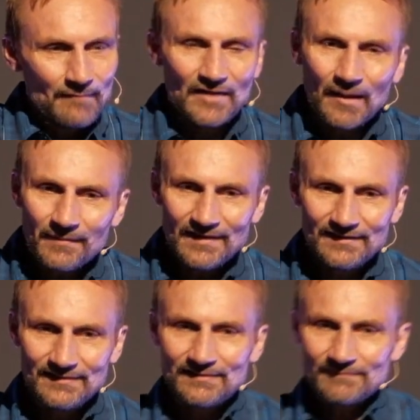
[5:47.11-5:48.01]
Mais après, il
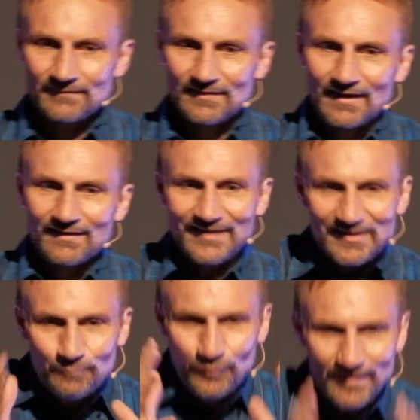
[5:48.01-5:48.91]
dit,
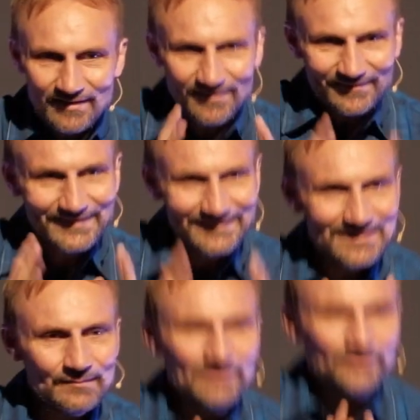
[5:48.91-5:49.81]
cette puissance, cette
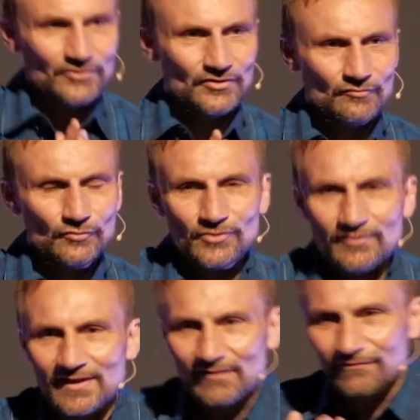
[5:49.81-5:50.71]
dynamite de Dieu vous
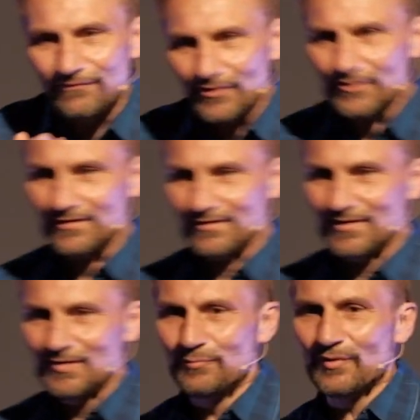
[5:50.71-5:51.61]
donne la force
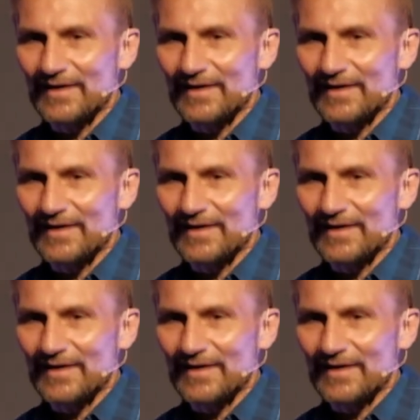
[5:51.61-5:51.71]
pour